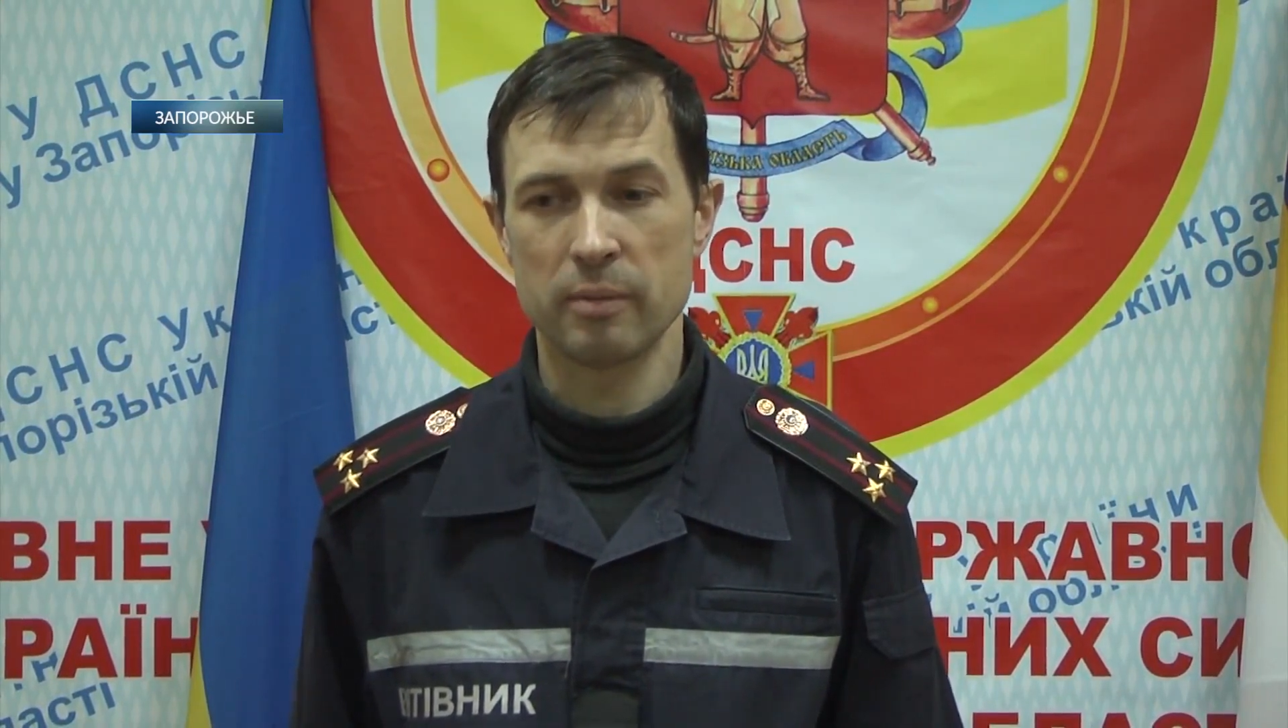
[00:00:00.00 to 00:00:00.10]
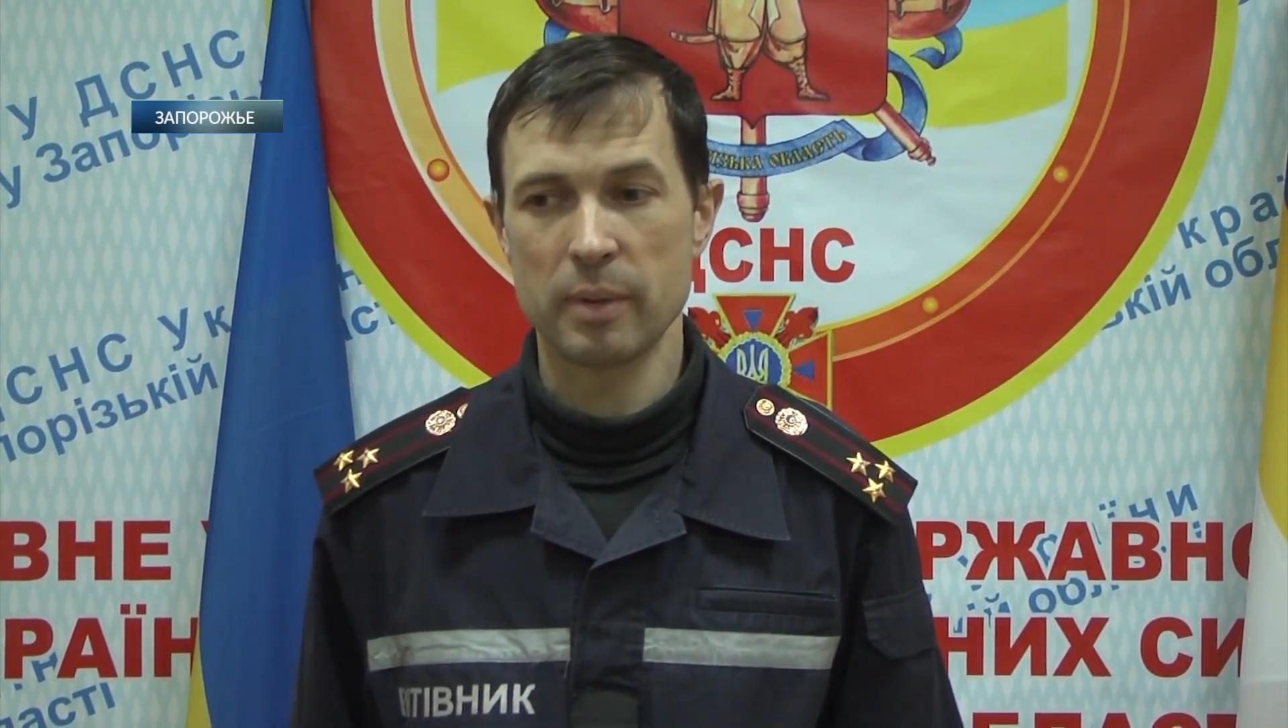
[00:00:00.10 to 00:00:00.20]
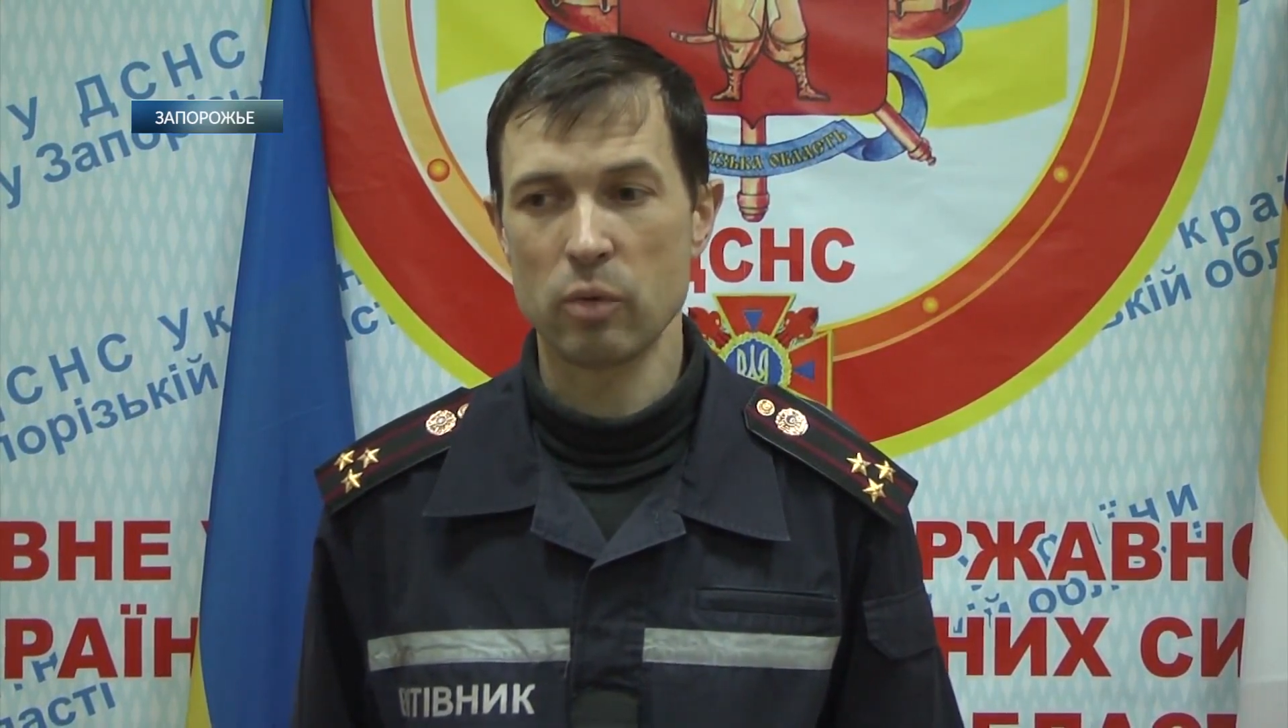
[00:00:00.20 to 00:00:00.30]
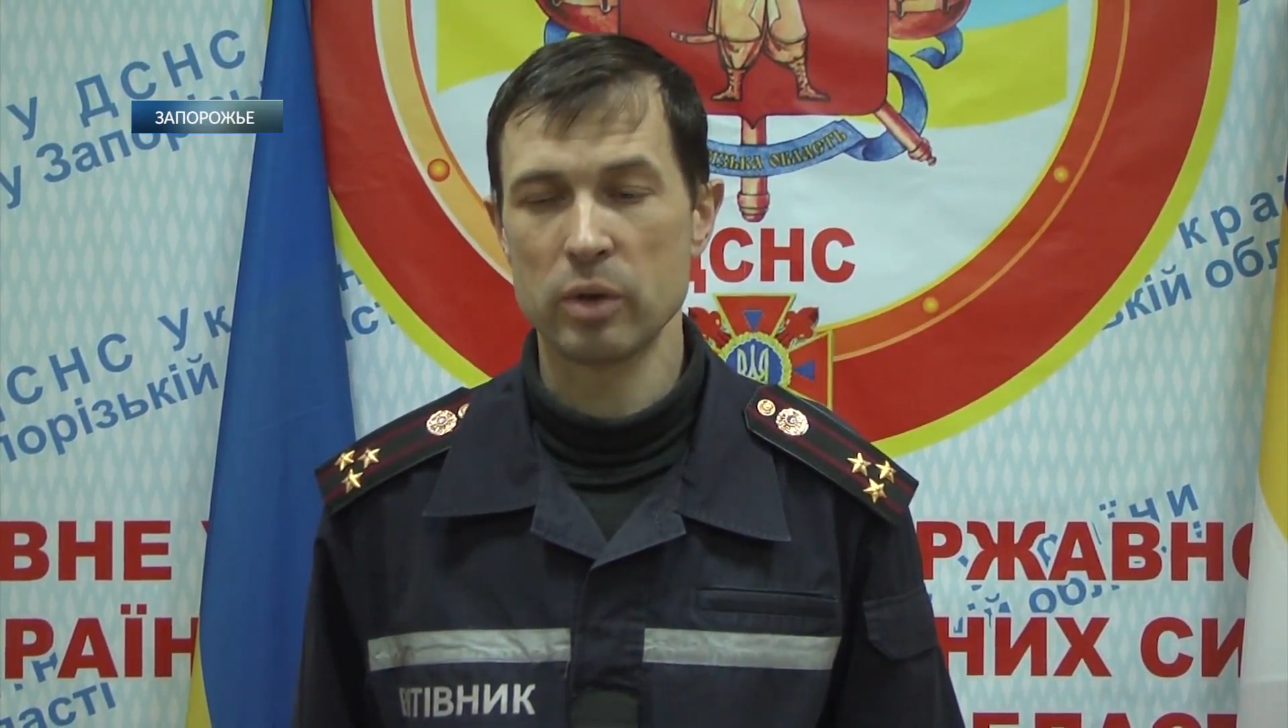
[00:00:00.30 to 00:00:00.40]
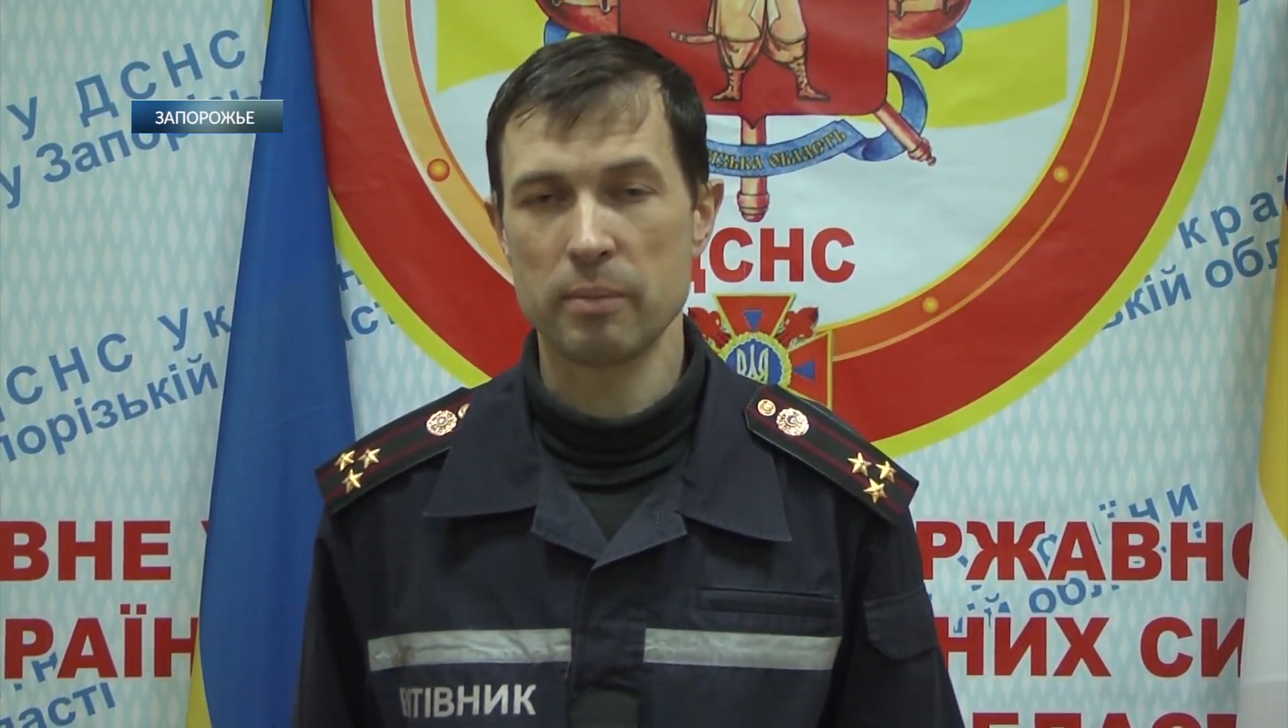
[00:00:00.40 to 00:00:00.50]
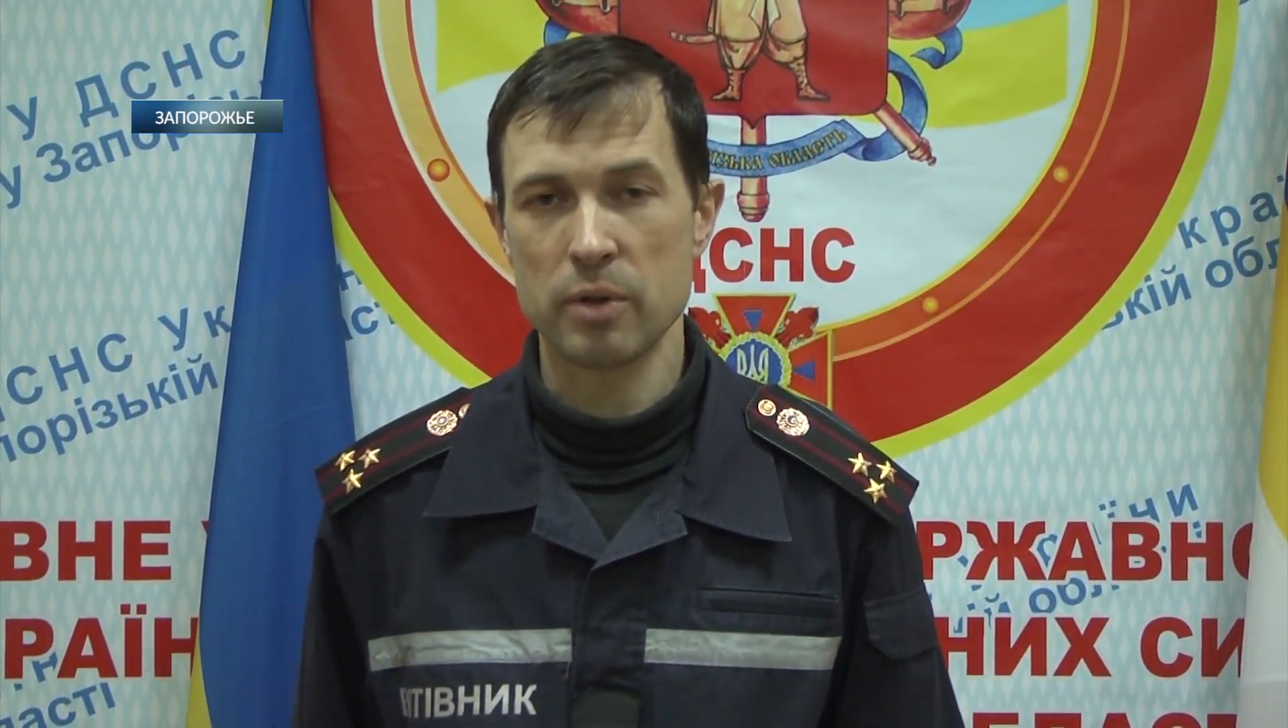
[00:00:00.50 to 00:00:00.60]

прохода